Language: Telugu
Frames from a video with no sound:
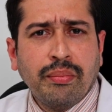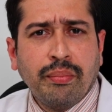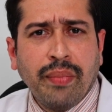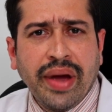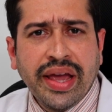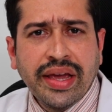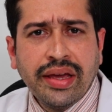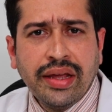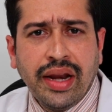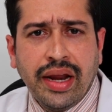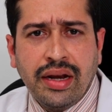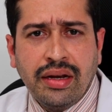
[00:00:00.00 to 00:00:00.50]

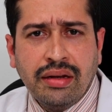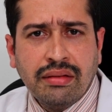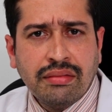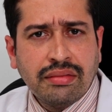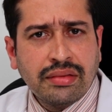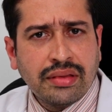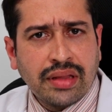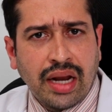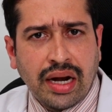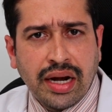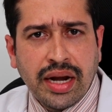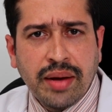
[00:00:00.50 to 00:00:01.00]
మైగ్రేన్
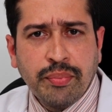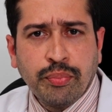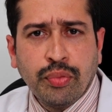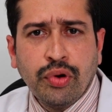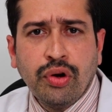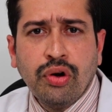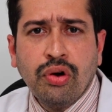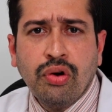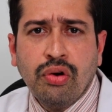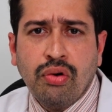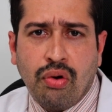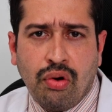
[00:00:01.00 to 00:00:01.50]

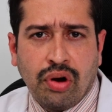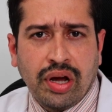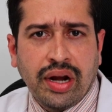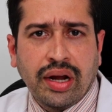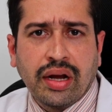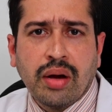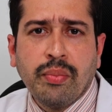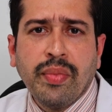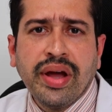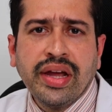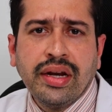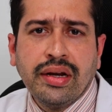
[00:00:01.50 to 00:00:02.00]
తలనొప్పుల్లో ఒక
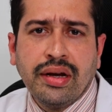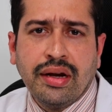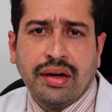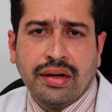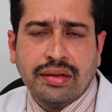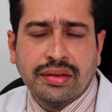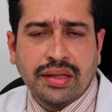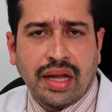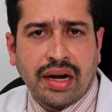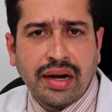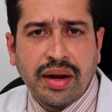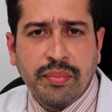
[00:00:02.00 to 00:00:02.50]
రకమైన
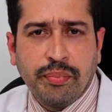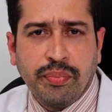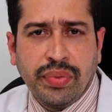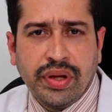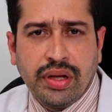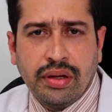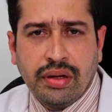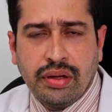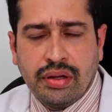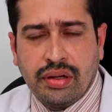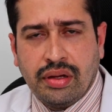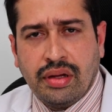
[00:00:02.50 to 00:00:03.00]

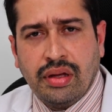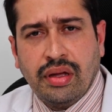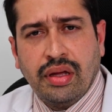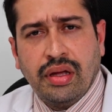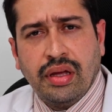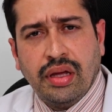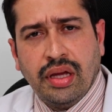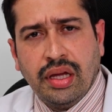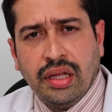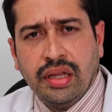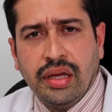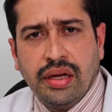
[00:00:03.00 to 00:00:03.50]
తలనొప్పి
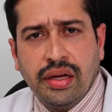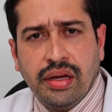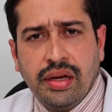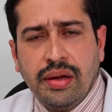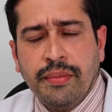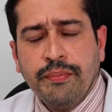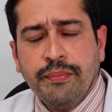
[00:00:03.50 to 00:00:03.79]
ఇది